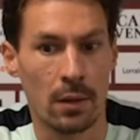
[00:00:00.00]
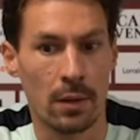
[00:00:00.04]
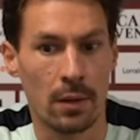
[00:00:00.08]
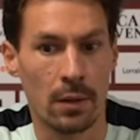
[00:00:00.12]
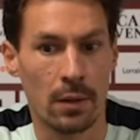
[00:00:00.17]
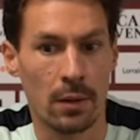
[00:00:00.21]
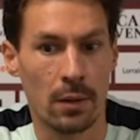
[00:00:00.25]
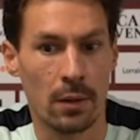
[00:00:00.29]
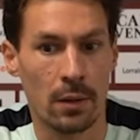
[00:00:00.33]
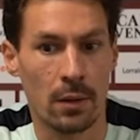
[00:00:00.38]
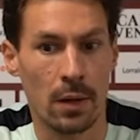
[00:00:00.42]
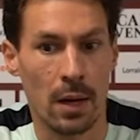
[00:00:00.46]

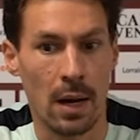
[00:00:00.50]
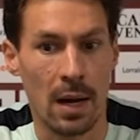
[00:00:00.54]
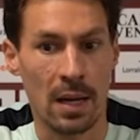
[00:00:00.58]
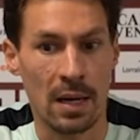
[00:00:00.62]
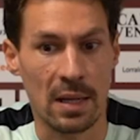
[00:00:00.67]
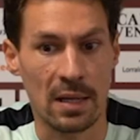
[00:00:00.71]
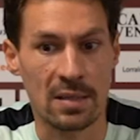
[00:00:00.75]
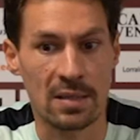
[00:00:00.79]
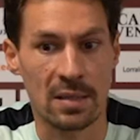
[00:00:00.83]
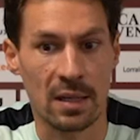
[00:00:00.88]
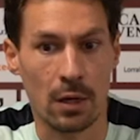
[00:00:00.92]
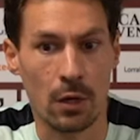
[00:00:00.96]
Euh, à
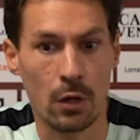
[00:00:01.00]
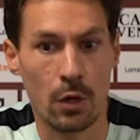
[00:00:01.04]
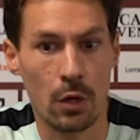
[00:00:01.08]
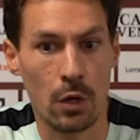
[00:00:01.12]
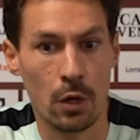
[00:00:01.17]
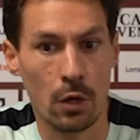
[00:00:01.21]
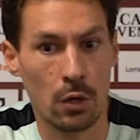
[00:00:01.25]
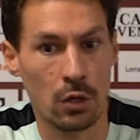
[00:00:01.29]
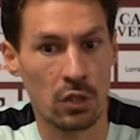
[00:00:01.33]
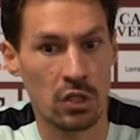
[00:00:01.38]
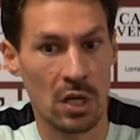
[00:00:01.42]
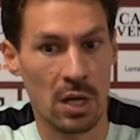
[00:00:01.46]

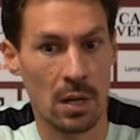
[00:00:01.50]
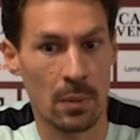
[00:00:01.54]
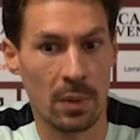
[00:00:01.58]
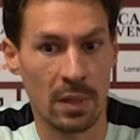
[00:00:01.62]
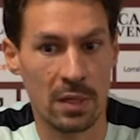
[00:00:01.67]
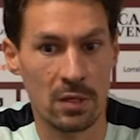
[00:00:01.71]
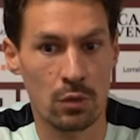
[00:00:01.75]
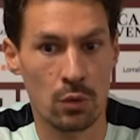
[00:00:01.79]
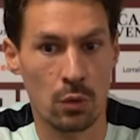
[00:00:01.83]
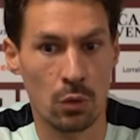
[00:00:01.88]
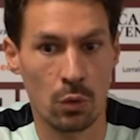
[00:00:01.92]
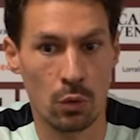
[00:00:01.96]
l'extérieur, j'ai
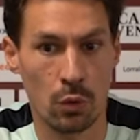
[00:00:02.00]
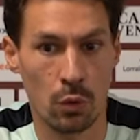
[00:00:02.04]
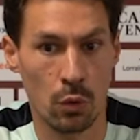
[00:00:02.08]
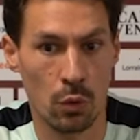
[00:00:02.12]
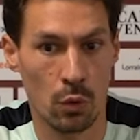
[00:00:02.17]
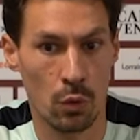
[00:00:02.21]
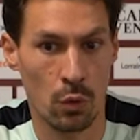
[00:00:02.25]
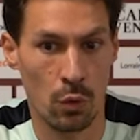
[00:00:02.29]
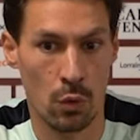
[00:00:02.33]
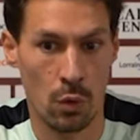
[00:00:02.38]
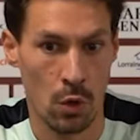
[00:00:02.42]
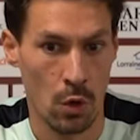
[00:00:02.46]
l'impression
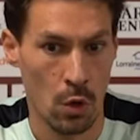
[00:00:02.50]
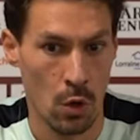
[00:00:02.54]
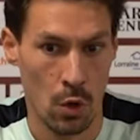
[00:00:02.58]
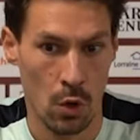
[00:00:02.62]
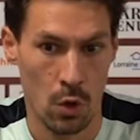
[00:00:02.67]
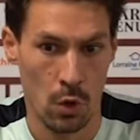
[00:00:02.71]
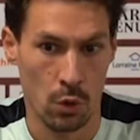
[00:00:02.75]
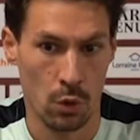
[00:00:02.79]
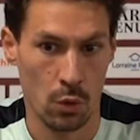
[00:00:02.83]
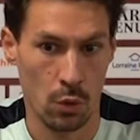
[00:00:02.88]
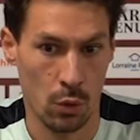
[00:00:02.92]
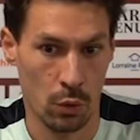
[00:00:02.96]
que
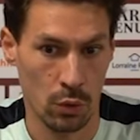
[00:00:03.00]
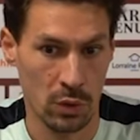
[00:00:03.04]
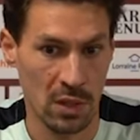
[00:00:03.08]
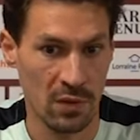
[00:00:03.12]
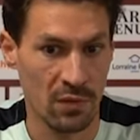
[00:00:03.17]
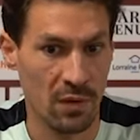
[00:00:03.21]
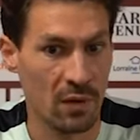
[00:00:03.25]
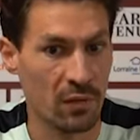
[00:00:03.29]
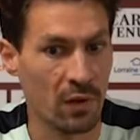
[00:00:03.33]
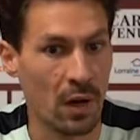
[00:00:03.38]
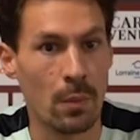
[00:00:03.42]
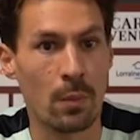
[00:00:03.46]
qu'on
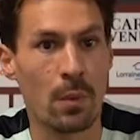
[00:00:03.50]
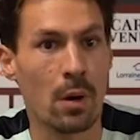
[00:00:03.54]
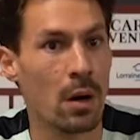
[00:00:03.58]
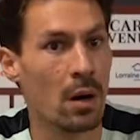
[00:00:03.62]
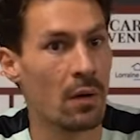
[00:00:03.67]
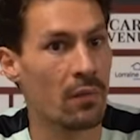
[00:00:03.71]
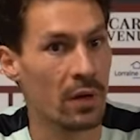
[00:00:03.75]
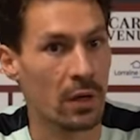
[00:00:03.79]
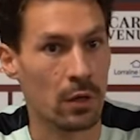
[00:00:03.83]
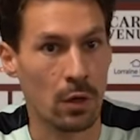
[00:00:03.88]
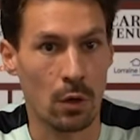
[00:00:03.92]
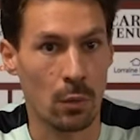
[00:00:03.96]
y va
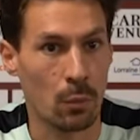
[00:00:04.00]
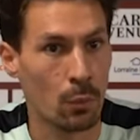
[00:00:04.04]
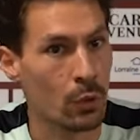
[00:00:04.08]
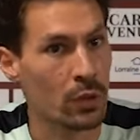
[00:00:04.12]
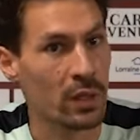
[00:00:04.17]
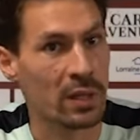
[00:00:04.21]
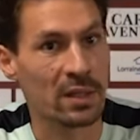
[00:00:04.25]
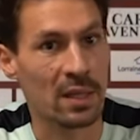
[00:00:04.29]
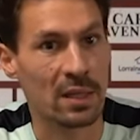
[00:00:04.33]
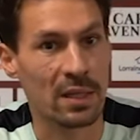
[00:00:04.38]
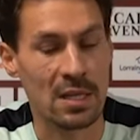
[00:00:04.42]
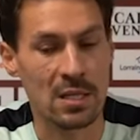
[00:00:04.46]
vraiment avec un
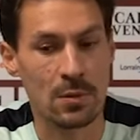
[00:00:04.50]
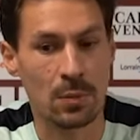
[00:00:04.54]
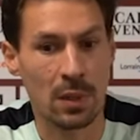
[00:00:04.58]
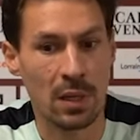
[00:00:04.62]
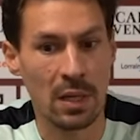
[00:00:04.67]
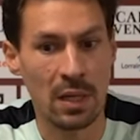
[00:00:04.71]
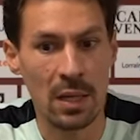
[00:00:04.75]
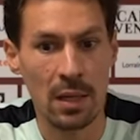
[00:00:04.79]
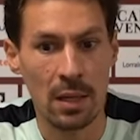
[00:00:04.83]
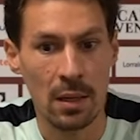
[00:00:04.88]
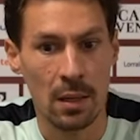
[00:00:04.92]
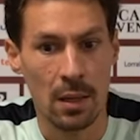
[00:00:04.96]
bon état
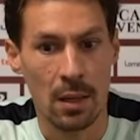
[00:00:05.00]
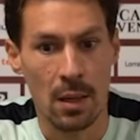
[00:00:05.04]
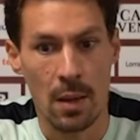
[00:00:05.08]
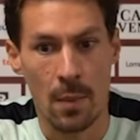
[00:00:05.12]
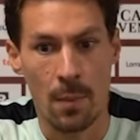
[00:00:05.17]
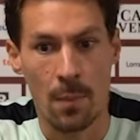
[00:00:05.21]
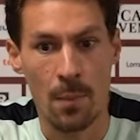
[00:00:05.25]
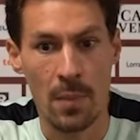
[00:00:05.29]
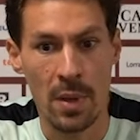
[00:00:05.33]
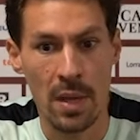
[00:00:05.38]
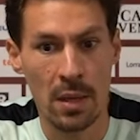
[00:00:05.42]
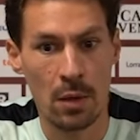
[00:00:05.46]
d'esprit,
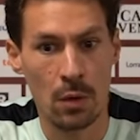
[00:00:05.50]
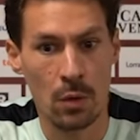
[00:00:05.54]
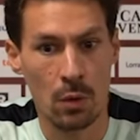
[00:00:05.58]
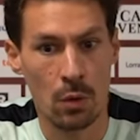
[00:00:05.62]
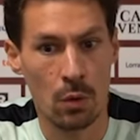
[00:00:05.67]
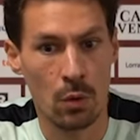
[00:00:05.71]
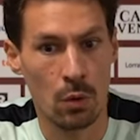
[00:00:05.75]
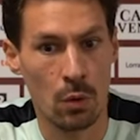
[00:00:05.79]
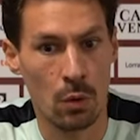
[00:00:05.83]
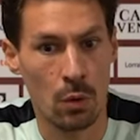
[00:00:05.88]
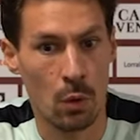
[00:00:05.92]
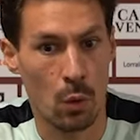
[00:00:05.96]
mais
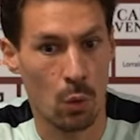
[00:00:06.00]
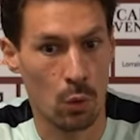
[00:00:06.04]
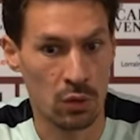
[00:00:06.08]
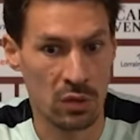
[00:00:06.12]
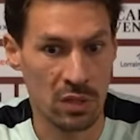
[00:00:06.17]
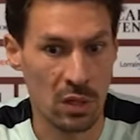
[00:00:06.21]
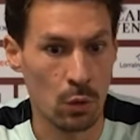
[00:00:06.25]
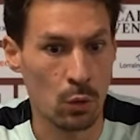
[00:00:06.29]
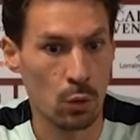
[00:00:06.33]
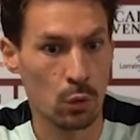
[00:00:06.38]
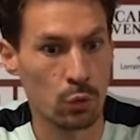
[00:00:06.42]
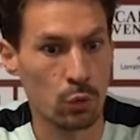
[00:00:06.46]
euh, on
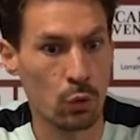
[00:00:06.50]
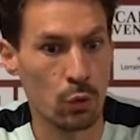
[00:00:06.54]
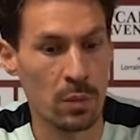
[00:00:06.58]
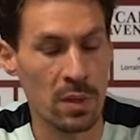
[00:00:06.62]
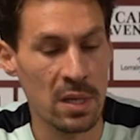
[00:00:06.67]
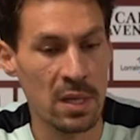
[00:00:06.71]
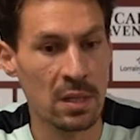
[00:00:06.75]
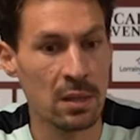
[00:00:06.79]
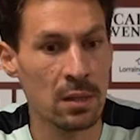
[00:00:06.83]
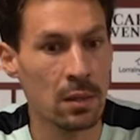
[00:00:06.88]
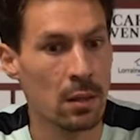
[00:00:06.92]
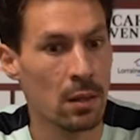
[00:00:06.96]
sent qu'on
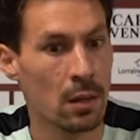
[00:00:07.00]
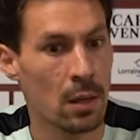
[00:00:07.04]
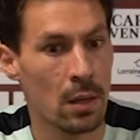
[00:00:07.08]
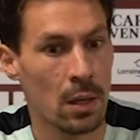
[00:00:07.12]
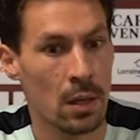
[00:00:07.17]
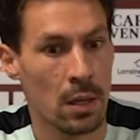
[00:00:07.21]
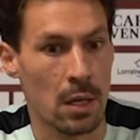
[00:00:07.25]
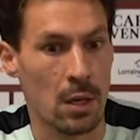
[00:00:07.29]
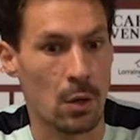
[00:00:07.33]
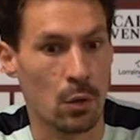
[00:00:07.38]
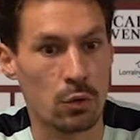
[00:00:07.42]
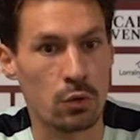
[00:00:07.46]
domine
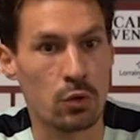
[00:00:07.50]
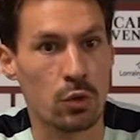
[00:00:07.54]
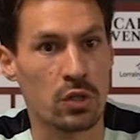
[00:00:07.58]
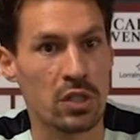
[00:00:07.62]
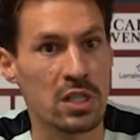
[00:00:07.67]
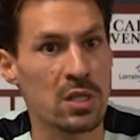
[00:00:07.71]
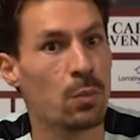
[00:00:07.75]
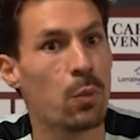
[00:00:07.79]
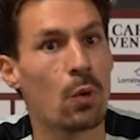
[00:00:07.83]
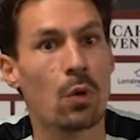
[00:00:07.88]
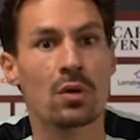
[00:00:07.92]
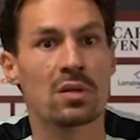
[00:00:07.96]
et on se
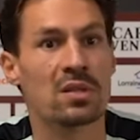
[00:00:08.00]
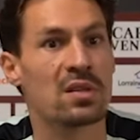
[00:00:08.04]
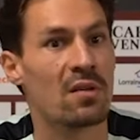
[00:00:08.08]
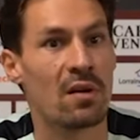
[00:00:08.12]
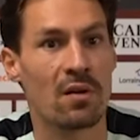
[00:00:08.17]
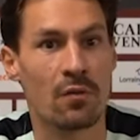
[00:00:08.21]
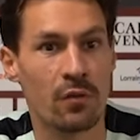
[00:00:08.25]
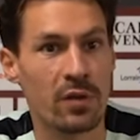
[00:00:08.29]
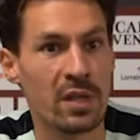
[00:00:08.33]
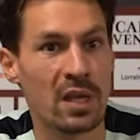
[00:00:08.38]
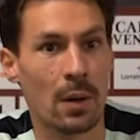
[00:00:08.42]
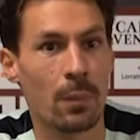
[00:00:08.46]
dit bon, ça
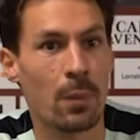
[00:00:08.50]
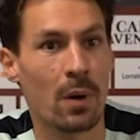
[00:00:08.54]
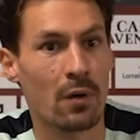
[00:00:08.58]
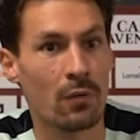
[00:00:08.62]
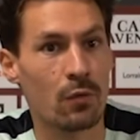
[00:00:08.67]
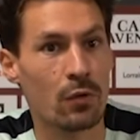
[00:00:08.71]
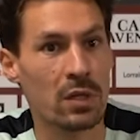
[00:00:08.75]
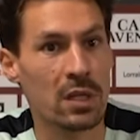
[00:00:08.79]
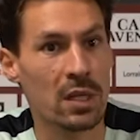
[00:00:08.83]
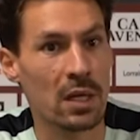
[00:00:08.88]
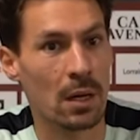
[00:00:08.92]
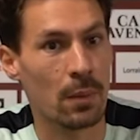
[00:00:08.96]
va finir
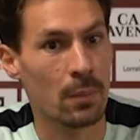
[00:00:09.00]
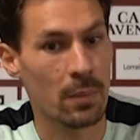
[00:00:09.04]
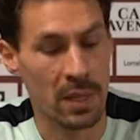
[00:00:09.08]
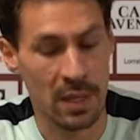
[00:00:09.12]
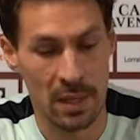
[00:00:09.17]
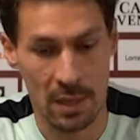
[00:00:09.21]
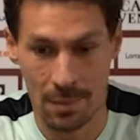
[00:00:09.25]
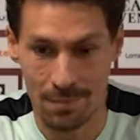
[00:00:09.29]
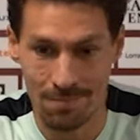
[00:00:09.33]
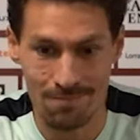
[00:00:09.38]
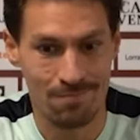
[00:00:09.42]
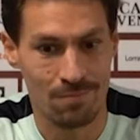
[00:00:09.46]
par venir,
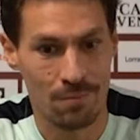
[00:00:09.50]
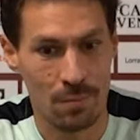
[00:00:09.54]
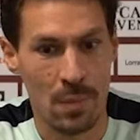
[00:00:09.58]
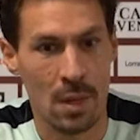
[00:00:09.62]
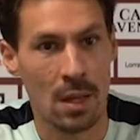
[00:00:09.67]
mais